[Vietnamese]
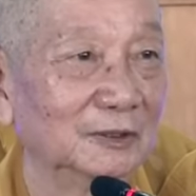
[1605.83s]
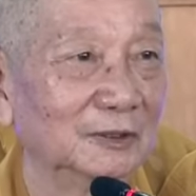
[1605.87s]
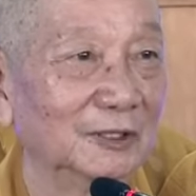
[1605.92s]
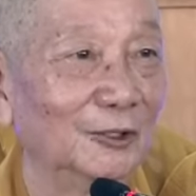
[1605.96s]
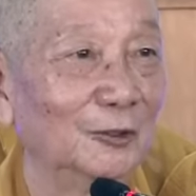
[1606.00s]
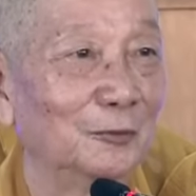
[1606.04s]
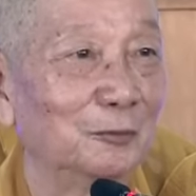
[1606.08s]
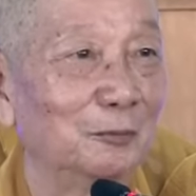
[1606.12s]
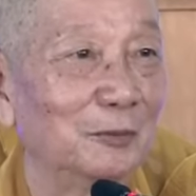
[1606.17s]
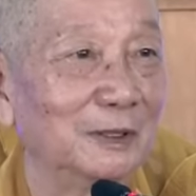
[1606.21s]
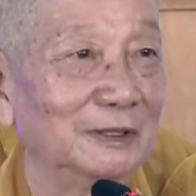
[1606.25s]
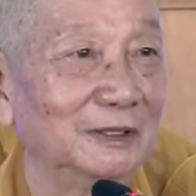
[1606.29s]
Thì
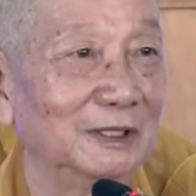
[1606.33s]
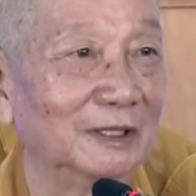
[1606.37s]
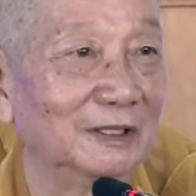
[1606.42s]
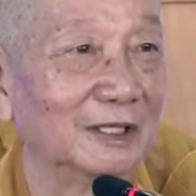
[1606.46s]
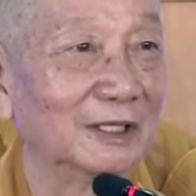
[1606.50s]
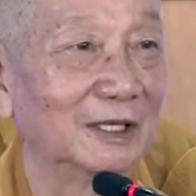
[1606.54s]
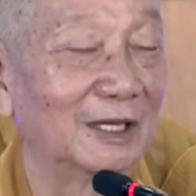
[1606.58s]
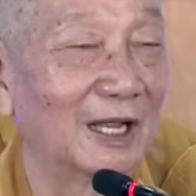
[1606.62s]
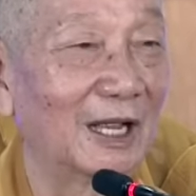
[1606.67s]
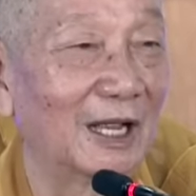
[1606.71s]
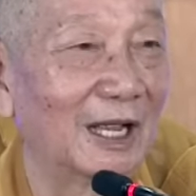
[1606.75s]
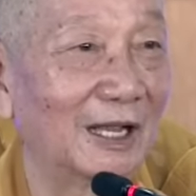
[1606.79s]
lúc bây giờ
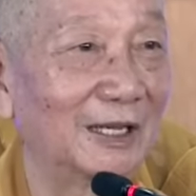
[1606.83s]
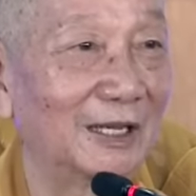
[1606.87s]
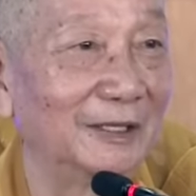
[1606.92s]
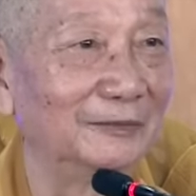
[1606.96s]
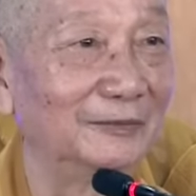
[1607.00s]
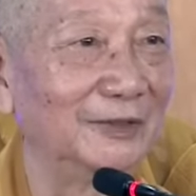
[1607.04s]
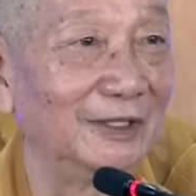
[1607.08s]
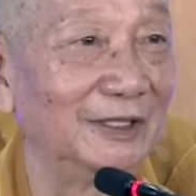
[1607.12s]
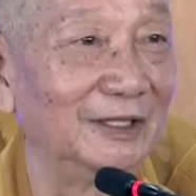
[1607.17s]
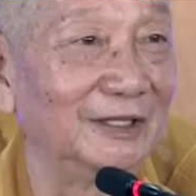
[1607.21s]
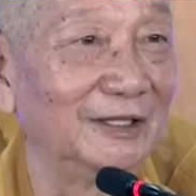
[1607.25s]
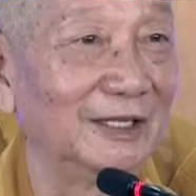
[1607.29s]
đó
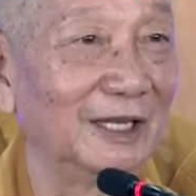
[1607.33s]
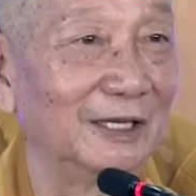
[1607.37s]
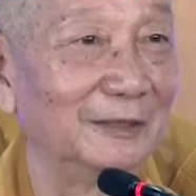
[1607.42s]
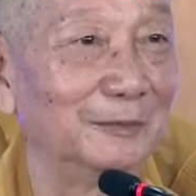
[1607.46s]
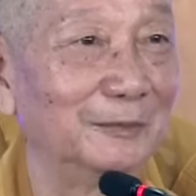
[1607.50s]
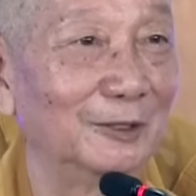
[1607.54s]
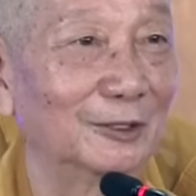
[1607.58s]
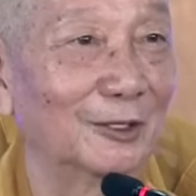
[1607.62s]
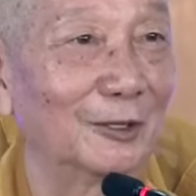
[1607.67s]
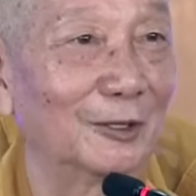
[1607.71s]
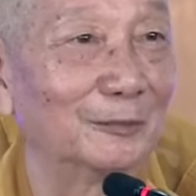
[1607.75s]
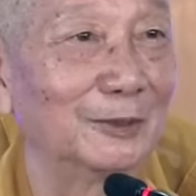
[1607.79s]
hai vị này
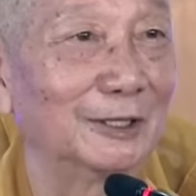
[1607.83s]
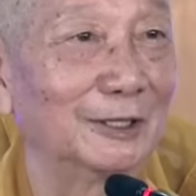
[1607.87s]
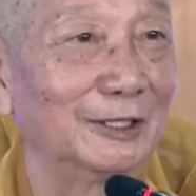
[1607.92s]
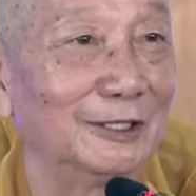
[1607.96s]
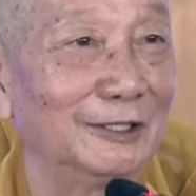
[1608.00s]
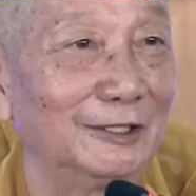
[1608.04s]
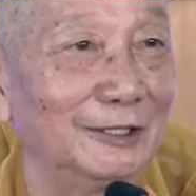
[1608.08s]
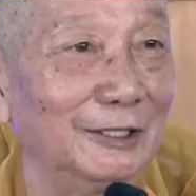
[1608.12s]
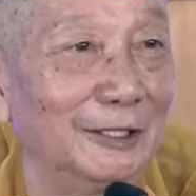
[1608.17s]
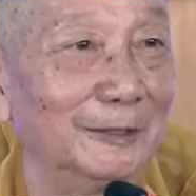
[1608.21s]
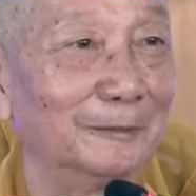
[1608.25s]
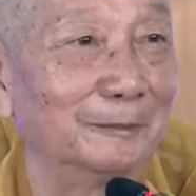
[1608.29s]
mới có một cái
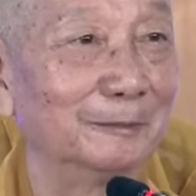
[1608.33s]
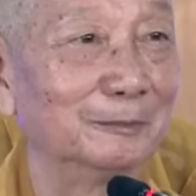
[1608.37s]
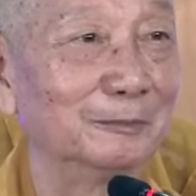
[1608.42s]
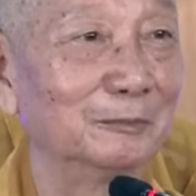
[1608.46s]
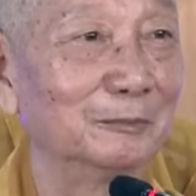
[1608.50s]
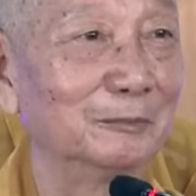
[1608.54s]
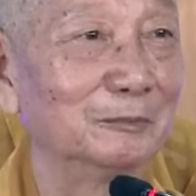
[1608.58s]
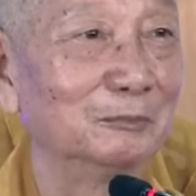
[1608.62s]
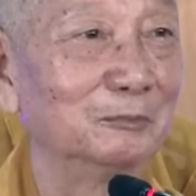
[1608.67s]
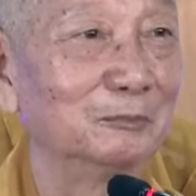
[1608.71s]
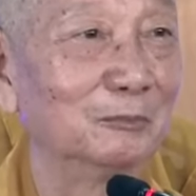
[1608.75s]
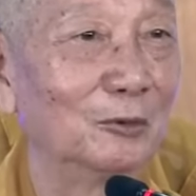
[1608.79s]
ý niệm,
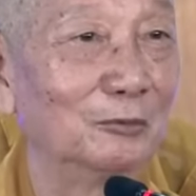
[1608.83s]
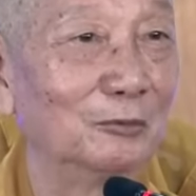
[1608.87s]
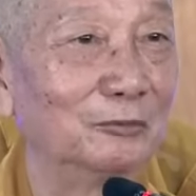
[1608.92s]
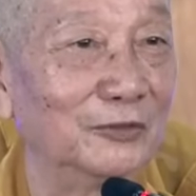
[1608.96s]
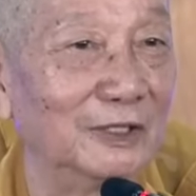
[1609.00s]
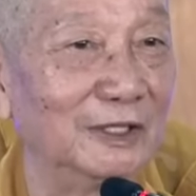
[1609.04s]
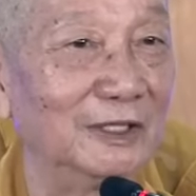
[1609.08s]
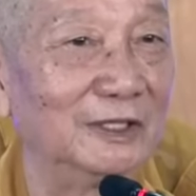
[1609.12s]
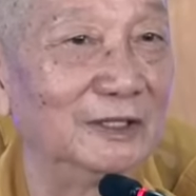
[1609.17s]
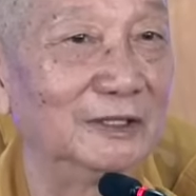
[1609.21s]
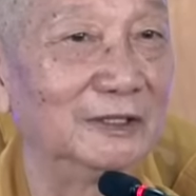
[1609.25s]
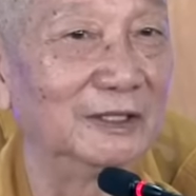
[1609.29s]
một
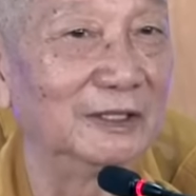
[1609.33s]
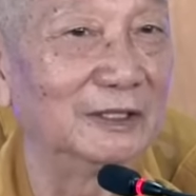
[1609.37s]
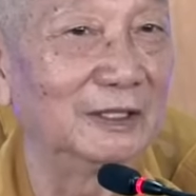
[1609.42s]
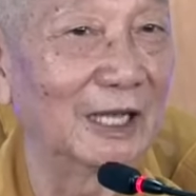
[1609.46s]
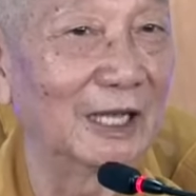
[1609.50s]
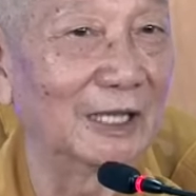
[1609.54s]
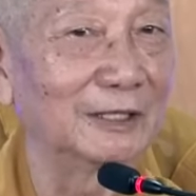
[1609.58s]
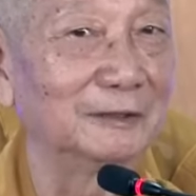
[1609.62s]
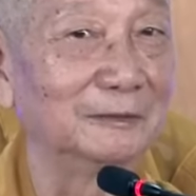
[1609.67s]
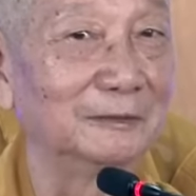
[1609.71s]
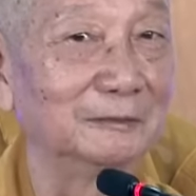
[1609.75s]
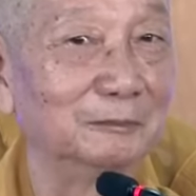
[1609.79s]
vị đi
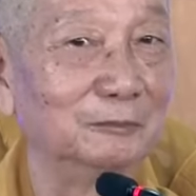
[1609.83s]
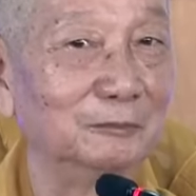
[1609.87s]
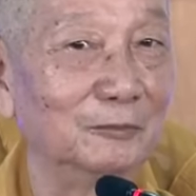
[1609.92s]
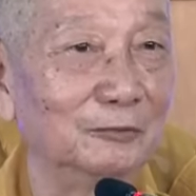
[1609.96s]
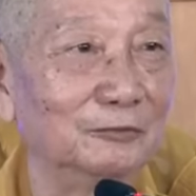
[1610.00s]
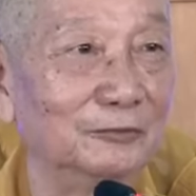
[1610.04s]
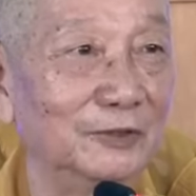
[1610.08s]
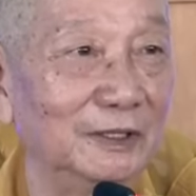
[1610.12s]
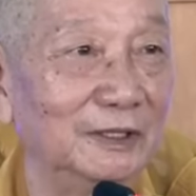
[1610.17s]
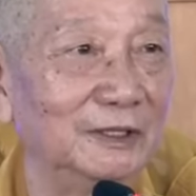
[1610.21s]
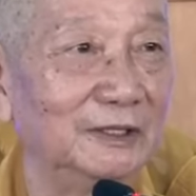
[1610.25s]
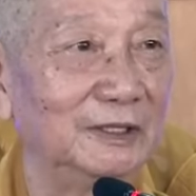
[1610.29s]
Anh,
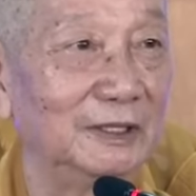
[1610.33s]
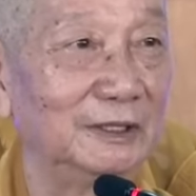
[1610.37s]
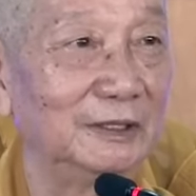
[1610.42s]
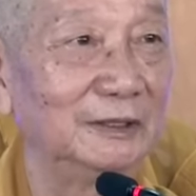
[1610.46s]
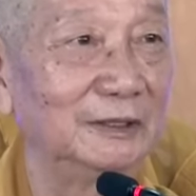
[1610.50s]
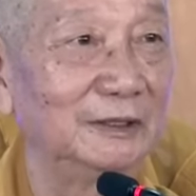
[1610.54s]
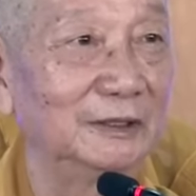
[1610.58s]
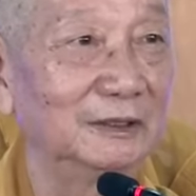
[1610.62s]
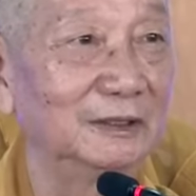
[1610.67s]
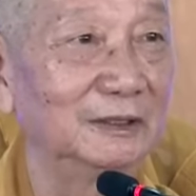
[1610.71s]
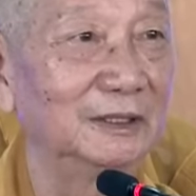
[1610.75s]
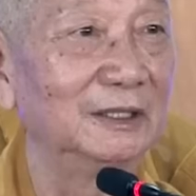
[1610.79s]
một vị
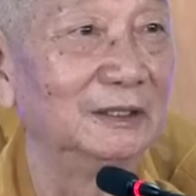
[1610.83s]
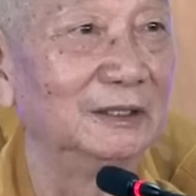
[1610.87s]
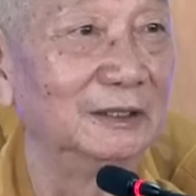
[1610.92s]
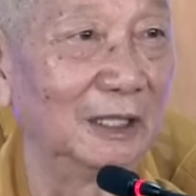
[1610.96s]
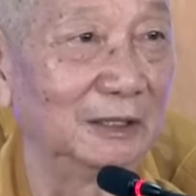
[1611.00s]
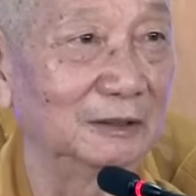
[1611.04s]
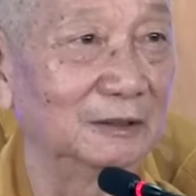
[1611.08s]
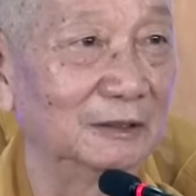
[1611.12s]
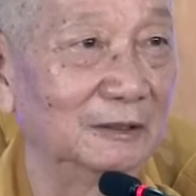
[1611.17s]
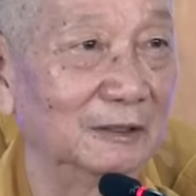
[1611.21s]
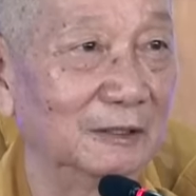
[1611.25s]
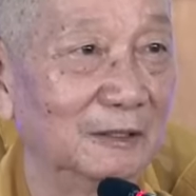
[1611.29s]
đi
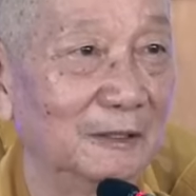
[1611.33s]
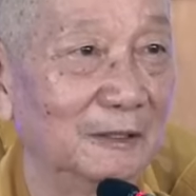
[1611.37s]
Nhật,